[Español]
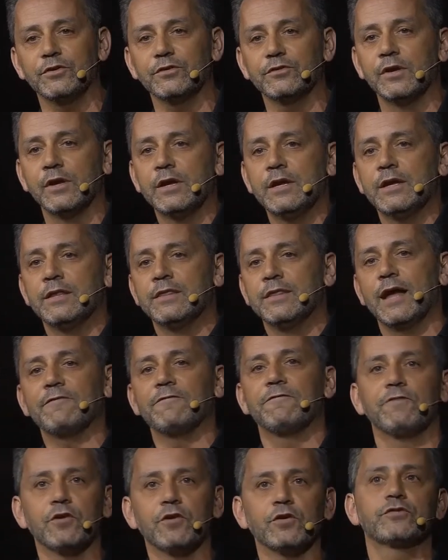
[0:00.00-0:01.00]
respuesta es
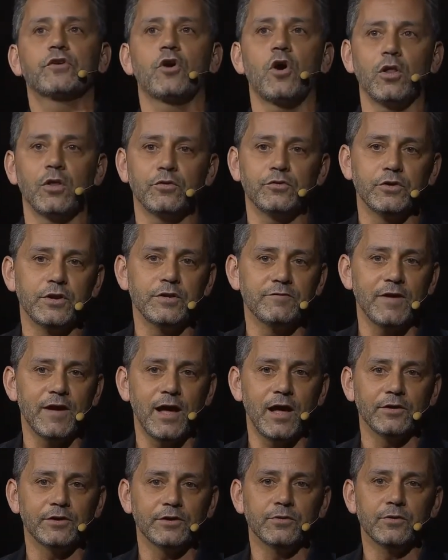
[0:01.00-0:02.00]
no. ¿Por
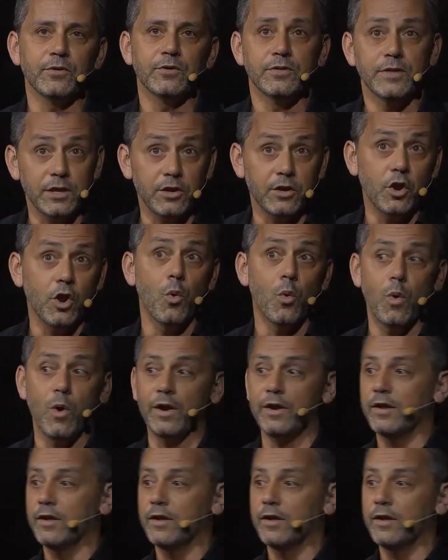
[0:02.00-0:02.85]
qué? La